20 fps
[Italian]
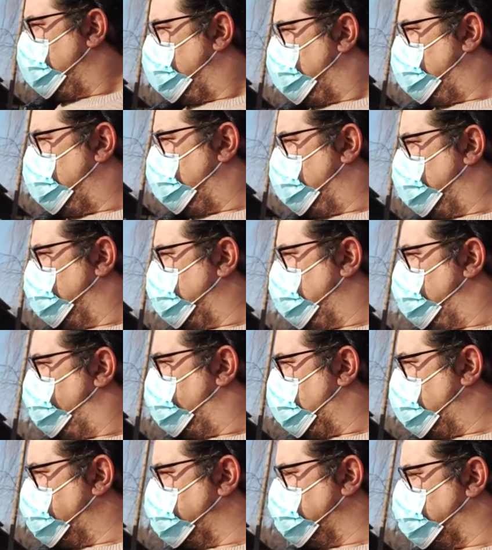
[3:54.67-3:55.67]
eh, delle
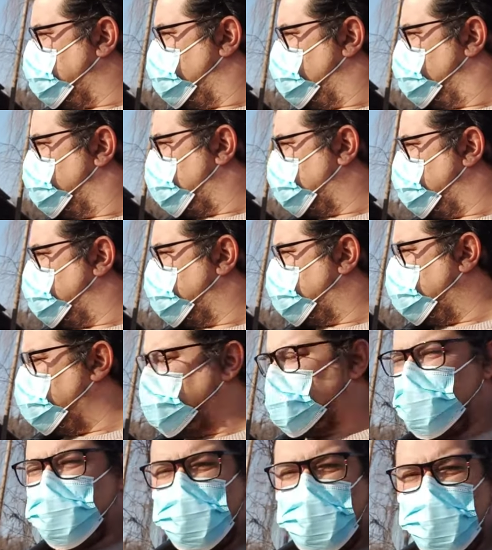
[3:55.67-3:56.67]
frasi che sono state
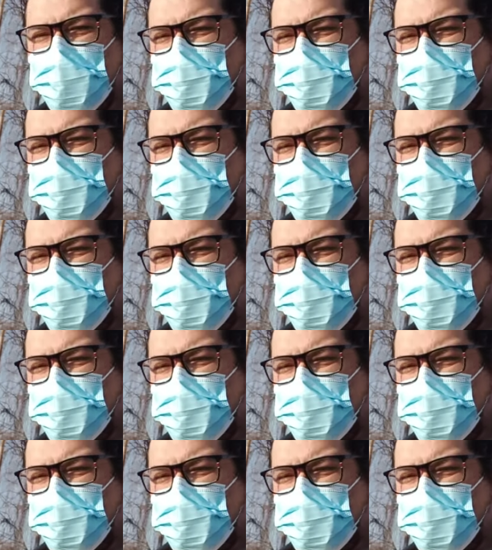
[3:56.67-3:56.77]
scritte che